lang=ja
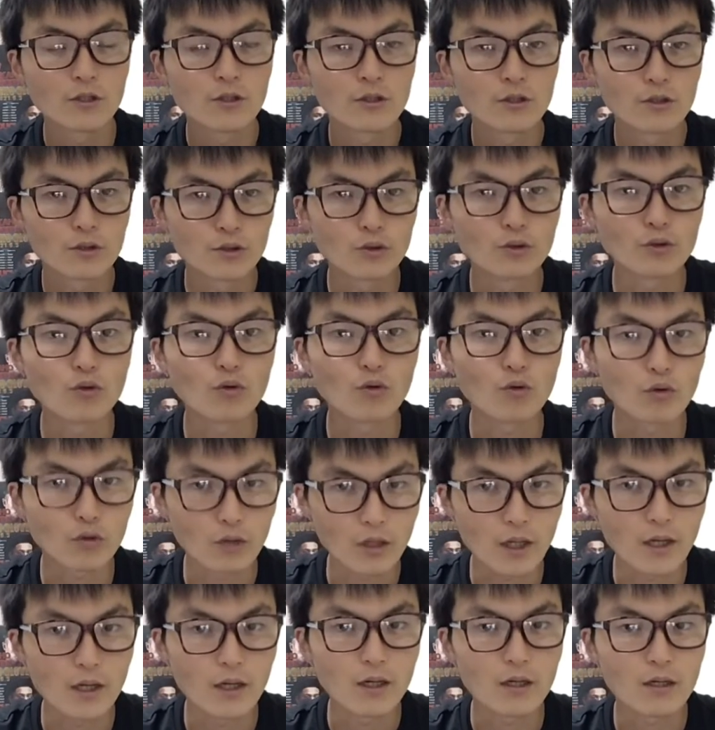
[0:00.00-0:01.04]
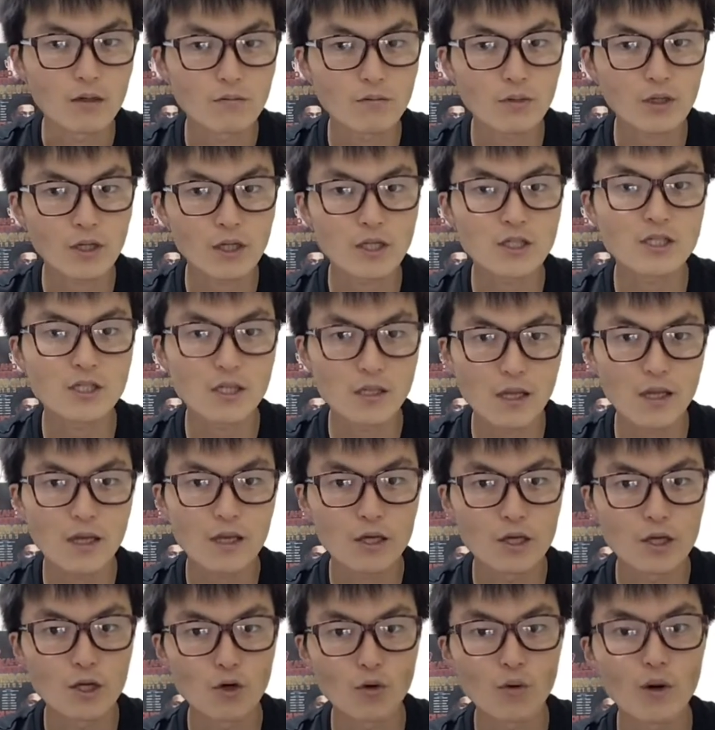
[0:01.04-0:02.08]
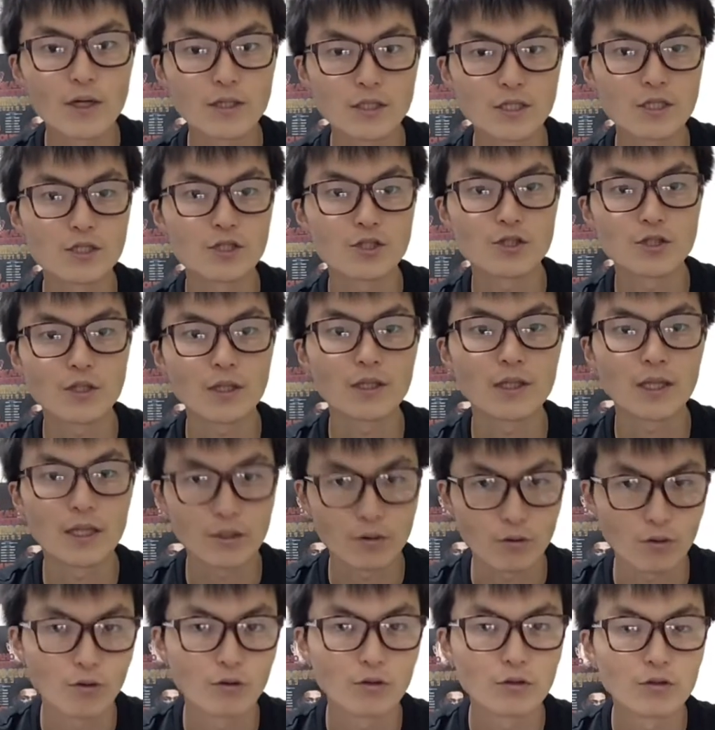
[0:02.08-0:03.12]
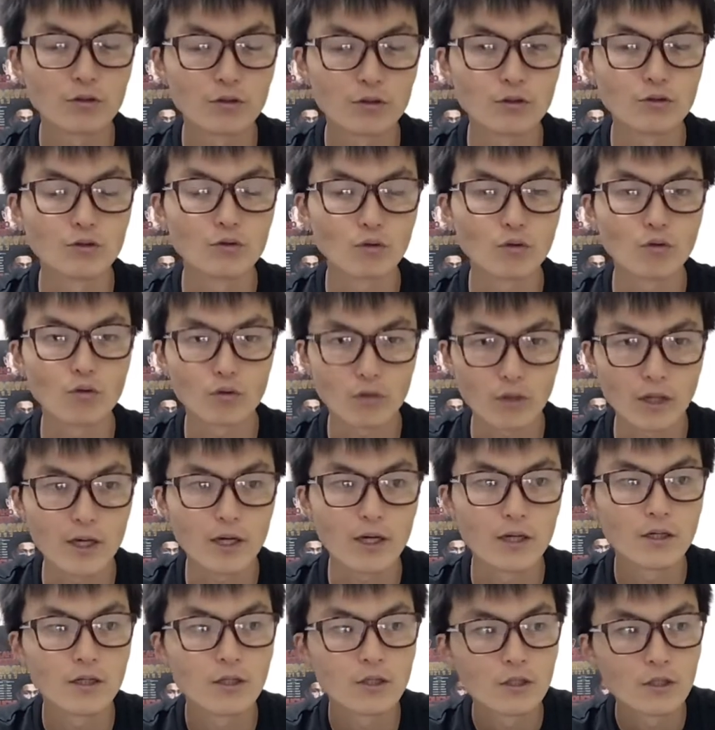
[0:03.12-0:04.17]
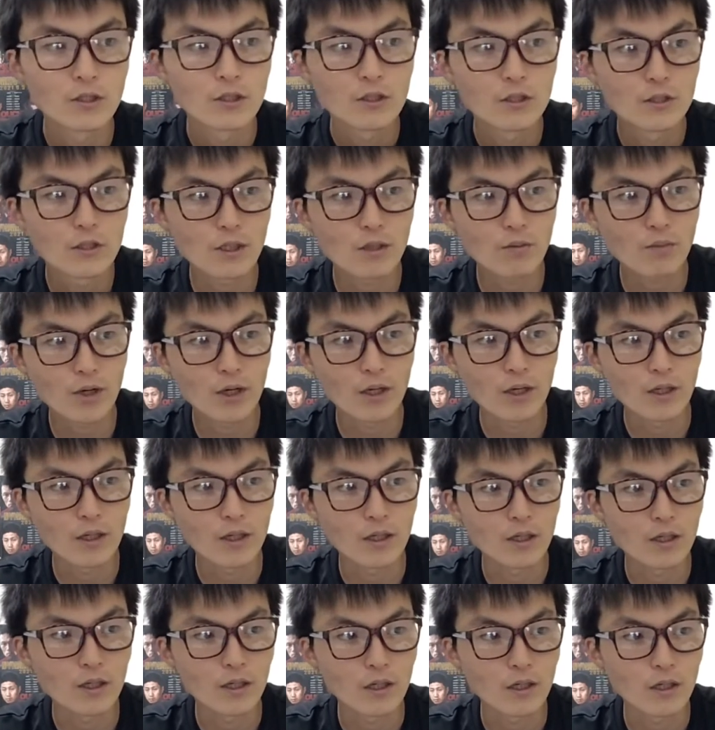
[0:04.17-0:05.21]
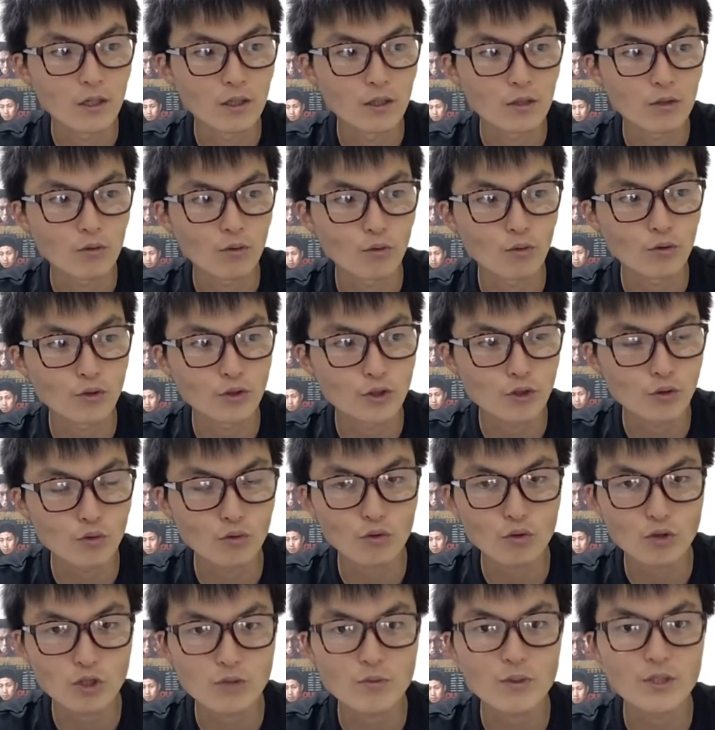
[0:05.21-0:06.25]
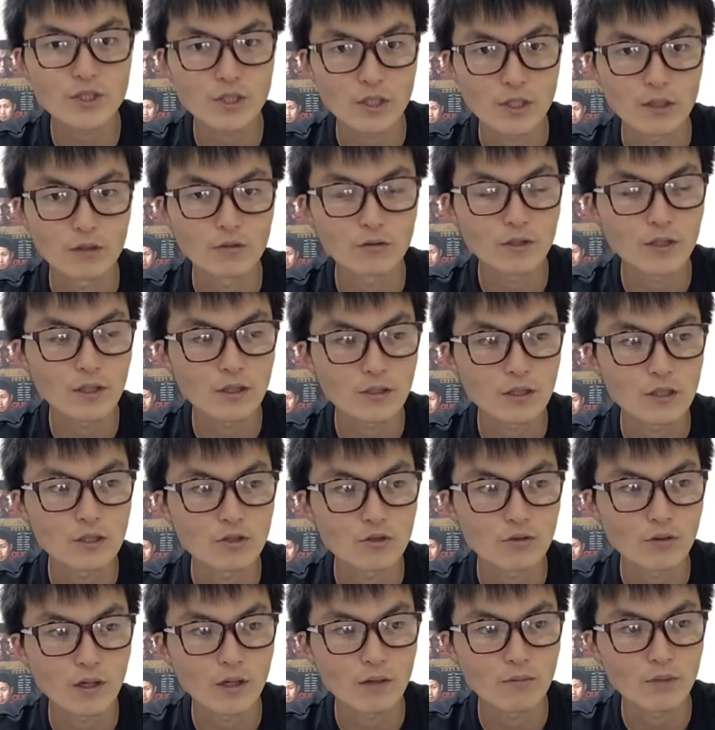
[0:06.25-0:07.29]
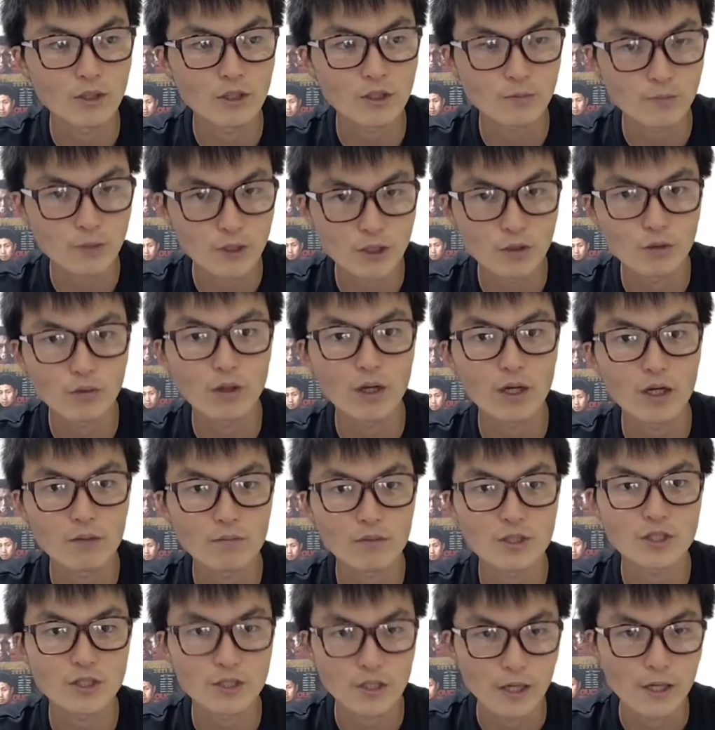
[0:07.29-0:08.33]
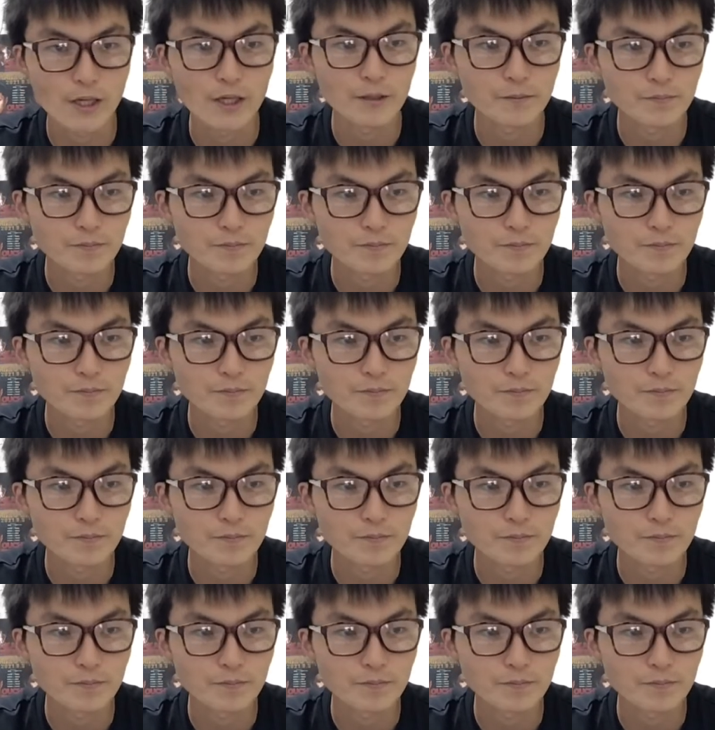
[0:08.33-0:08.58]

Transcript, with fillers: というところで、まあ、決してね弱い選手じゃないというところでで、まあえ特徴としましてねグリア選手は、まあ、スピードがありまして